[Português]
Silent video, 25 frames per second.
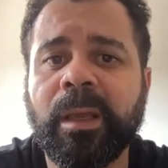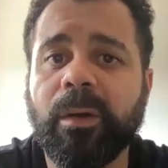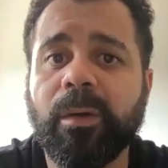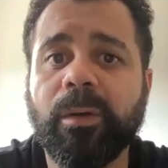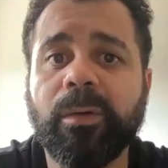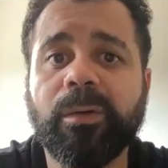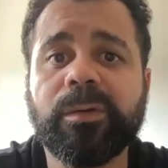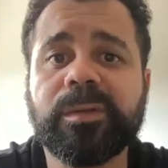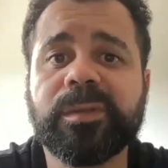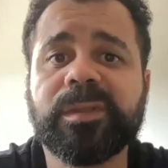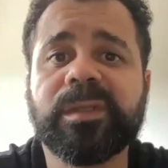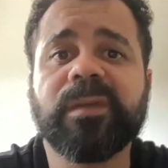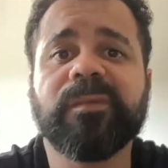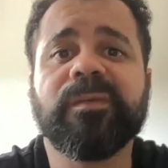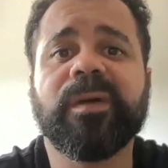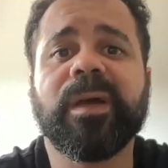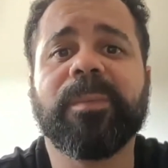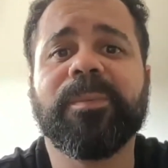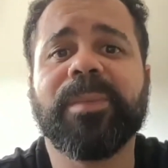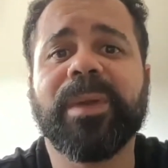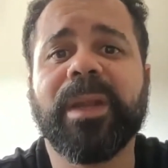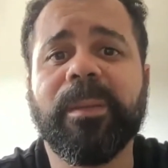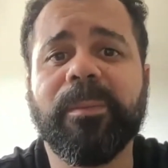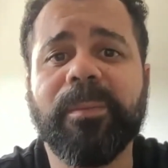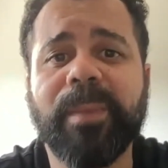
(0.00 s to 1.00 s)
ou você
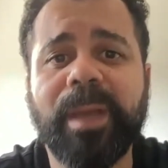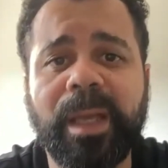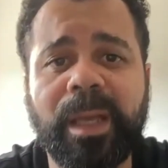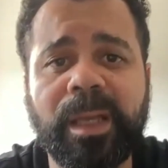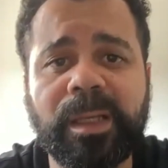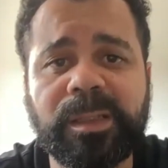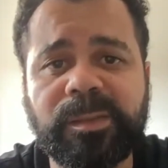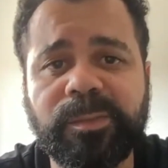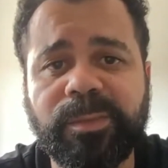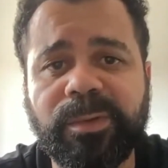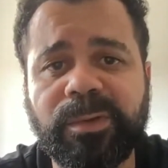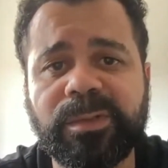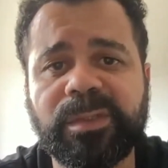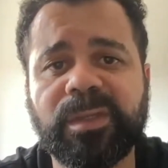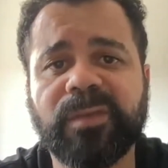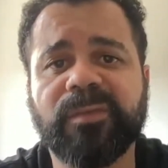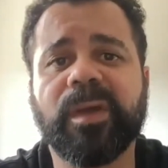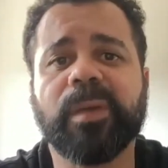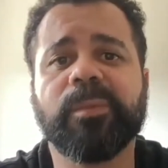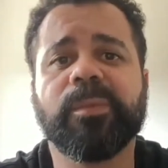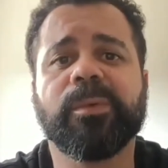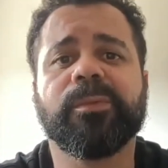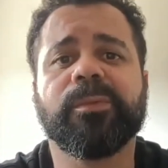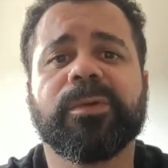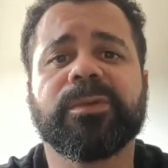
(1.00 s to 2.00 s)
vai para a ou você
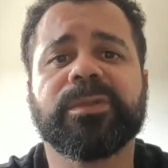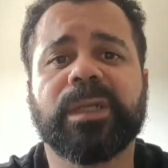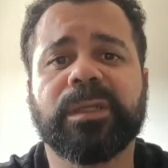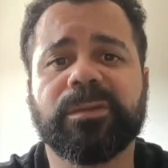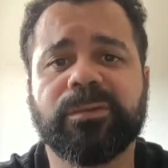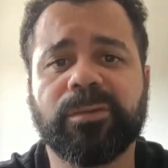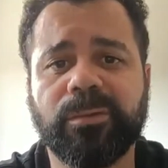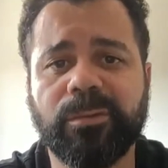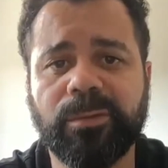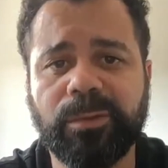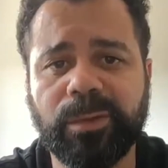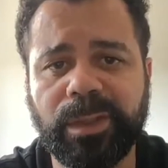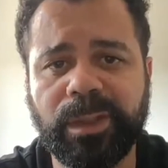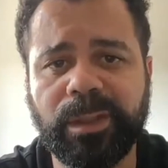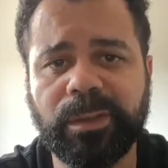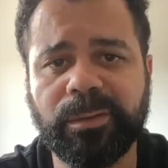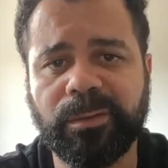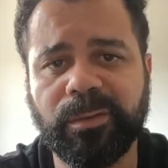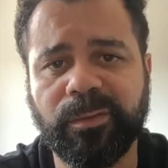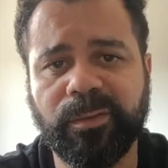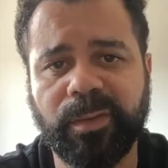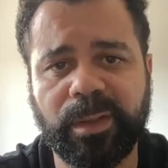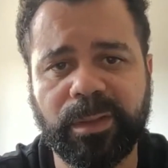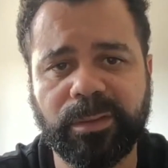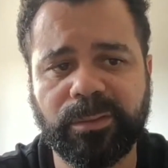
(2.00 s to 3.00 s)
vai Projeto Guri, eu
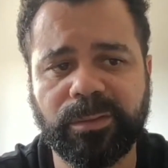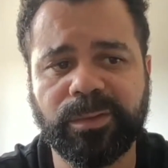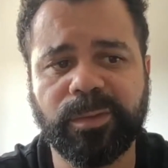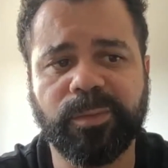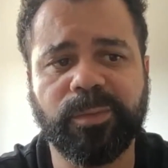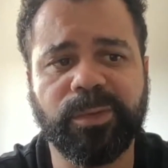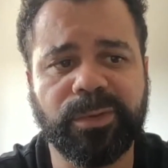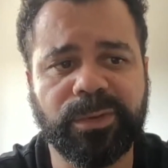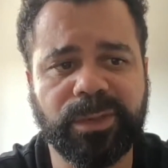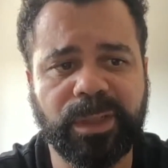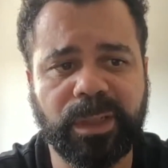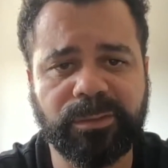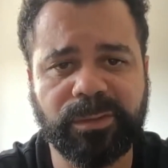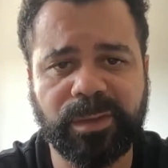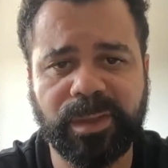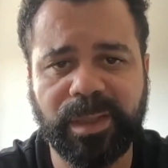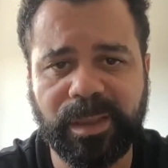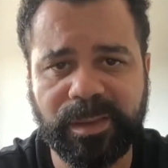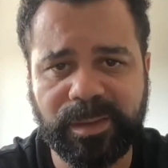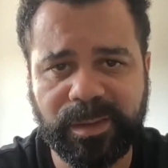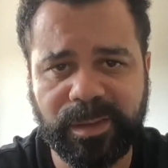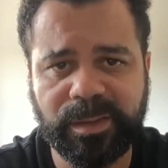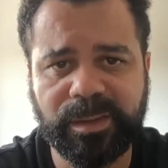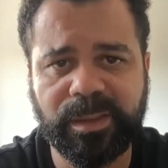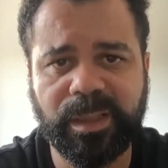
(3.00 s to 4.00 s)
tô falando de projetos
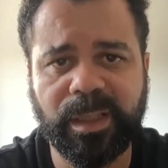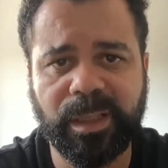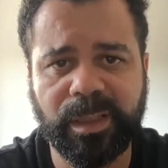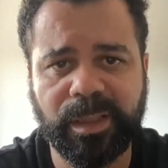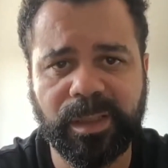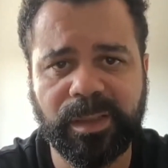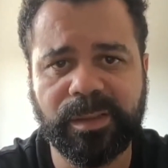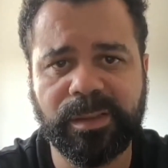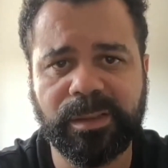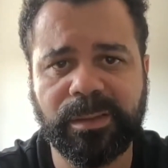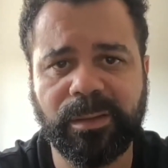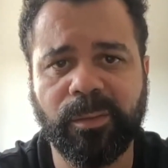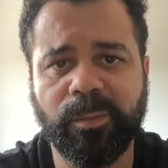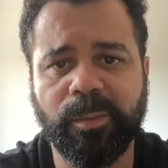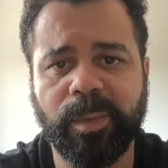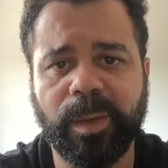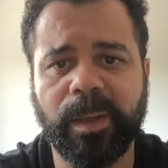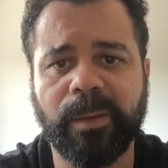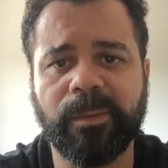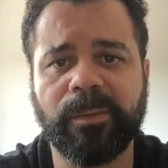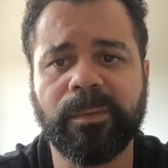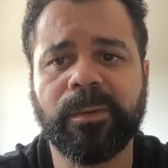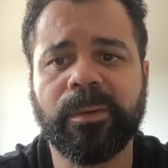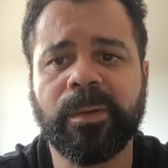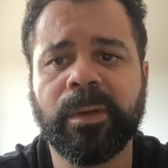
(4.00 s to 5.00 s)
que existem aqui em São
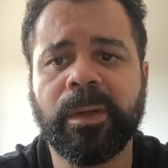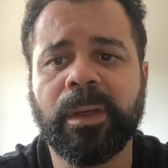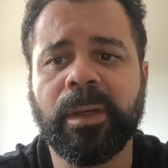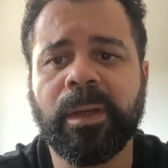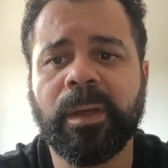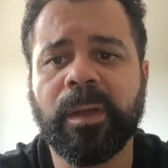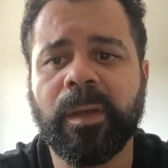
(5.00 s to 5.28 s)
Paulo,